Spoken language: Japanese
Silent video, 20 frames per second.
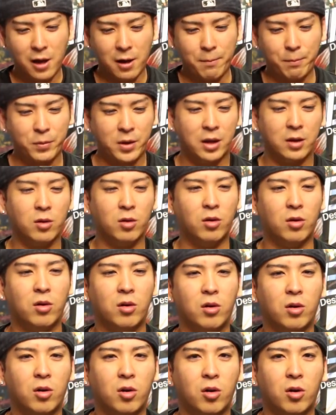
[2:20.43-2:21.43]
で、あ
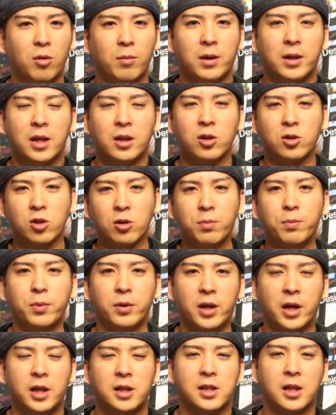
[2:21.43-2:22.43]
のー、まあ、
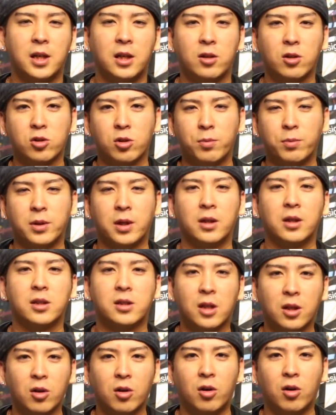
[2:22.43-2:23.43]
ネットショップ、ヘキサネットショップなん
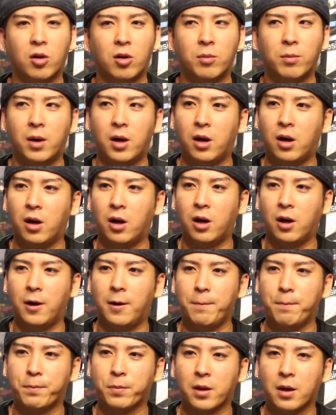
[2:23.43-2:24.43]
ですけど、
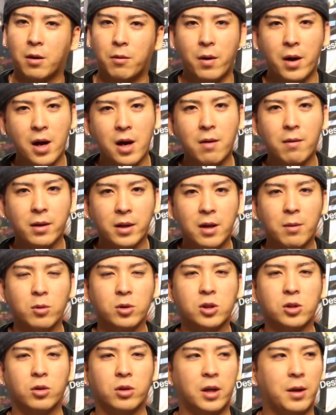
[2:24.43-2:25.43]
まあ、ウェアはね、
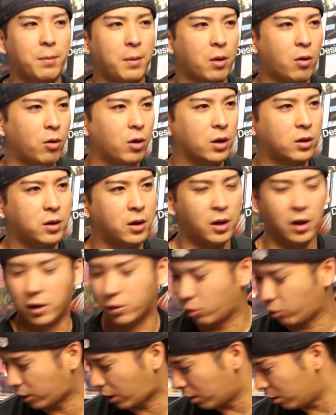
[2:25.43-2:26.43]
もちろんね、まあ、こうやってね、あ、ど